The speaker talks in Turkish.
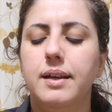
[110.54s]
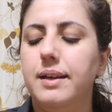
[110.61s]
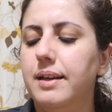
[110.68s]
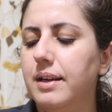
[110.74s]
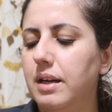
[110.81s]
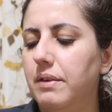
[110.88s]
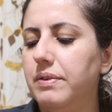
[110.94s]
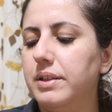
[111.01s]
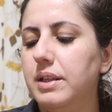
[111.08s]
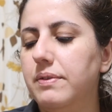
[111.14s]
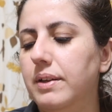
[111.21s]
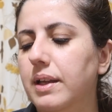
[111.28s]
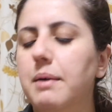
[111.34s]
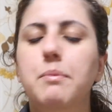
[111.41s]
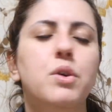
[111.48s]
E, kafede
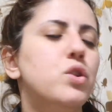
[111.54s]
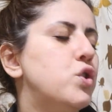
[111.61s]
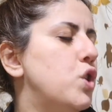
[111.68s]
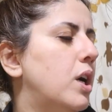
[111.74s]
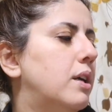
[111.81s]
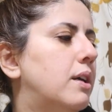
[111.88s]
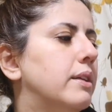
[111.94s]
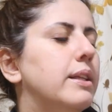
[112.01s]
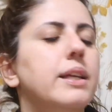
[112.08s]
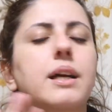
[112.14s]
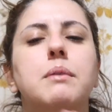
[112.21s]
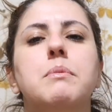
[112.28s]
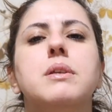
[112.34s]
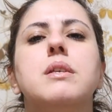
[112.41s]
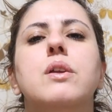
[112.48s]
falan böyle çok
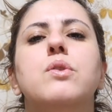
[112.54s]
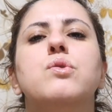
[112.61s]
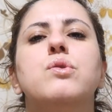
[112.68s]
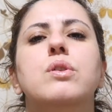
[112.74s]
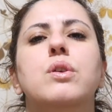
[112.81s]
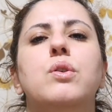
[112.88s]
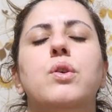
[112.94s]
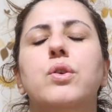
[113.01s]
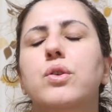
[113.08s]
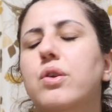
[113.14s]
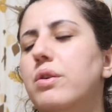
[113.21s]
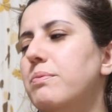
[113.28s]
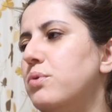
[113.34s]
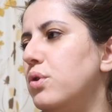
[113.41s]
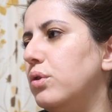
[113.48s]
kadanak masanın üstüne
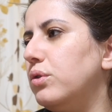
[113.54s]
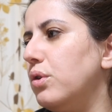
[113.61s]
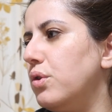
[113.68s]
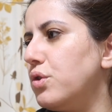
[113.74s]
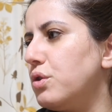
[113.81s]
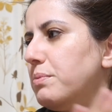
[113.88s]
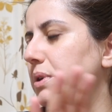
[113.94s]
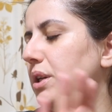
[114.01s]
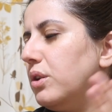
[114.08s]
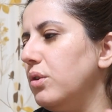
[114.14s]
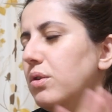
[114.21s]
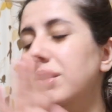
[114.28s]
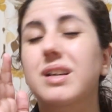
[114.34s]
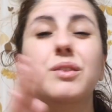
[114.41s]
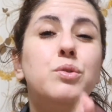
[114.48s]
koyuyorum. Çok da hoşuma
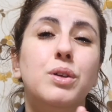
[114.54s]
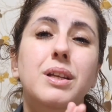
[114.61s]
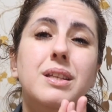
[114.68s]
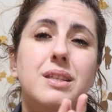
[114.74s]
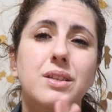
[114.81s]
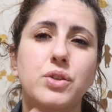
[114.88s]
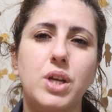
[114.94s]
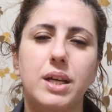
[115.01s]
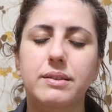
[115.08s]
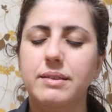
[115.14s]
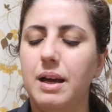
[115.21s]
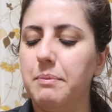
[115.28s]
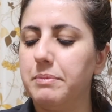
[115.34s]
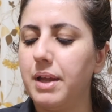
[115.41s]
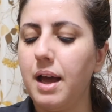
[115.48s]
gidiyor. Sakuralısı
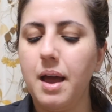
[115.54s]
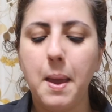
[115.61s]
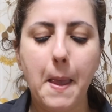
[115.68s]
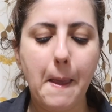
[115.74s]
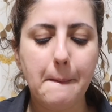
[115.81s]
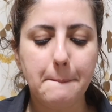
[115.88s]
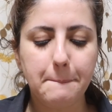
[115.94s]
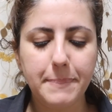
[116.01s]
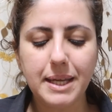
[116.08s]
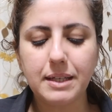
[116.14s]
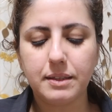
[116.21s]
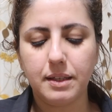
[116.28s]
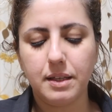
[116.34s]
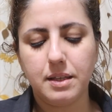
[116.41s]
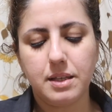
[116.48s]
çantamda.
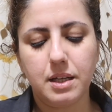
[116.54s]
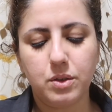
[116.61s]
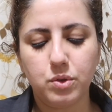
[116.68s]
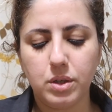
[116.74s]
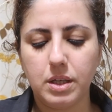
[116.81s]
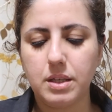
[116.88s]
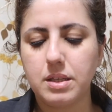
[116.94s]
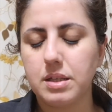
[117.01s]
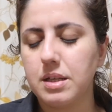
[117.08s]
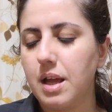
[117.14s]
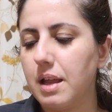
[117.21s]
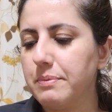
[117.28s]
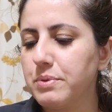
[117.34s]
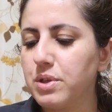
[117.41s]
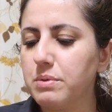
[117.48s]
Bir de
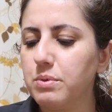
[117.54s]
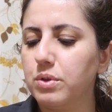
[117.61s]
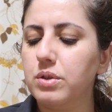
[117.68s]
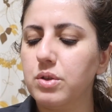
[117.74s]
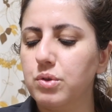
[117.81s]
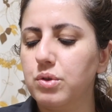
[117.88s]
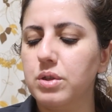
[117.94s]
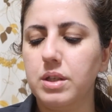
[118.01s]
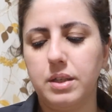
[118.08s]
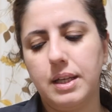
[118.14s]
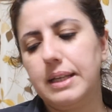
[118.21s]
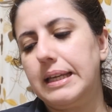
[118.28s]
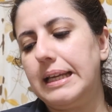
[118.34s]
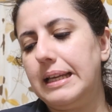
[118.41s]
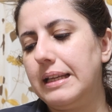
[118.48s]
sakuralısını almıştım. Onu da
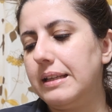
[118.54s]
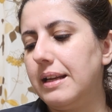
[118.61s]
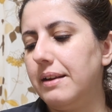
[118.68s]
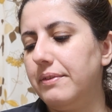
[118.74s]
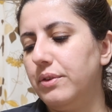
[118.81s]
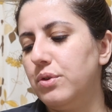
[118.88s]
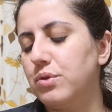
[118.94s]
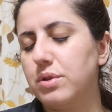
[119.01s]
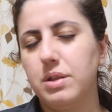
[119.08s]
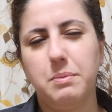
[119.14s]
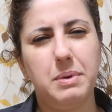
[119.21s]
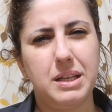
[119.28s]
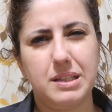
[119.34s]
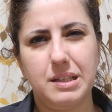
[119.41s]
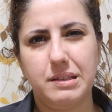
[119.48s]
Türkiye'den gelenler
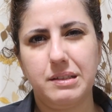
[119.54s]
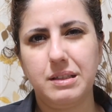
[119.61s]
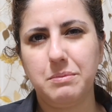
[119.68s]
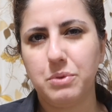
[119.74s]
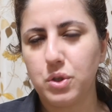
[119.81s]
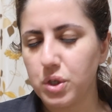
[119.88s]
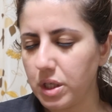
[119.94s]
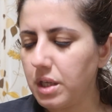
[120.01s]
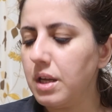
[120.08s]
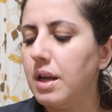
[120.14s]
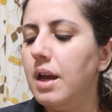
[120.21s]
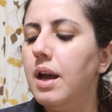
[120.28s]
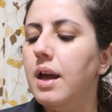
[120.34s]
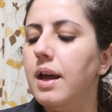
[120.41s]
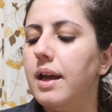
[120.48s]
videosunda bahsettiğim için.
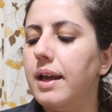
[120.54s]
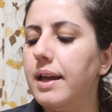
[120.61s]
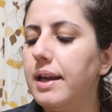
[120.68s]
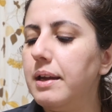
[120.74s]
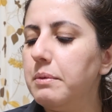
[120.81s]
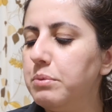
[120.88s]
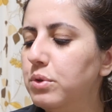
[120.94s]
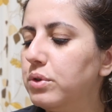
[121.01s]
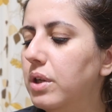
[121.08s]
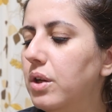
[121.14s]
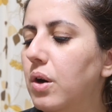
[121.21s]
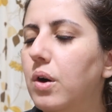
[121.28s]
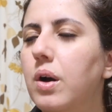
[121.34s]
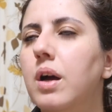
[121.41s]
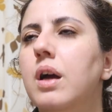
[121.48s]
E, burada
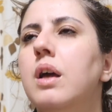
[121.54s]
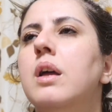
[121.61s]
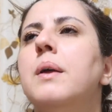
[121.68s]
yok.